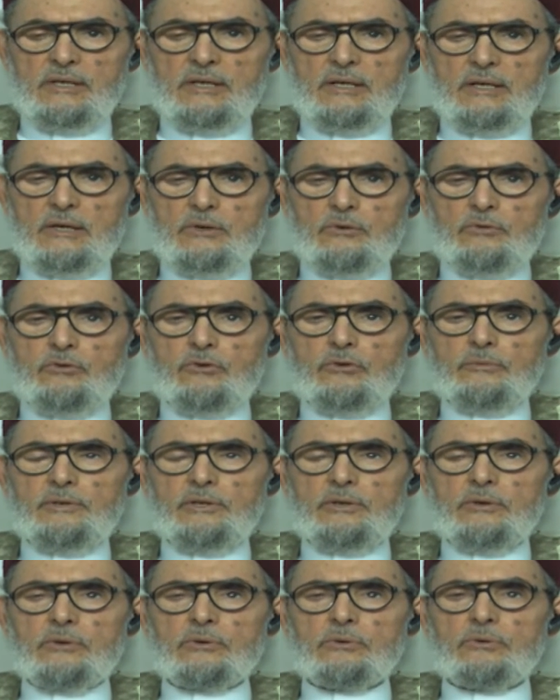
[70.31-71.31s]
أوفوا
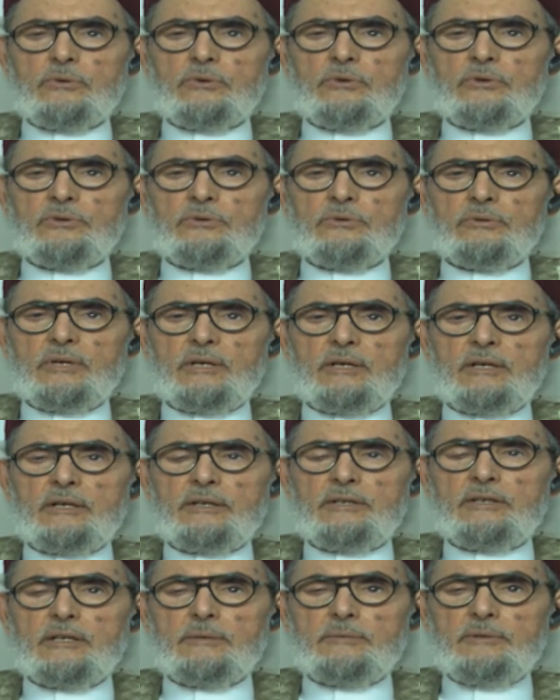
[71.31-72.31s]
بالعقود
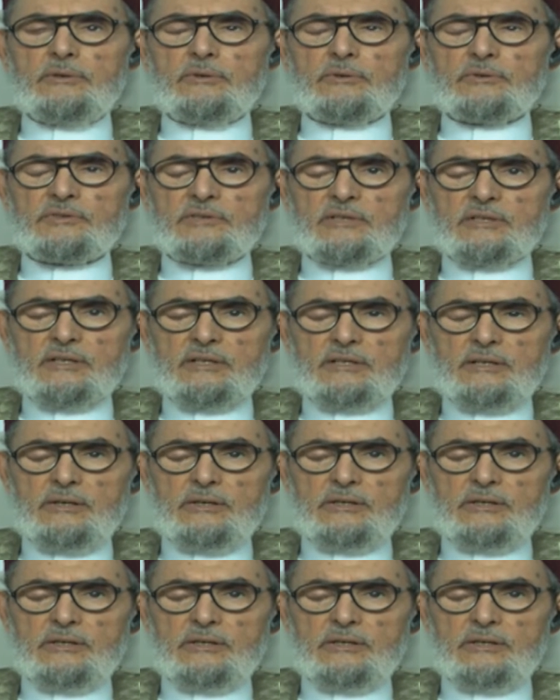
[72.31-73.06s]
والنبي صلى الله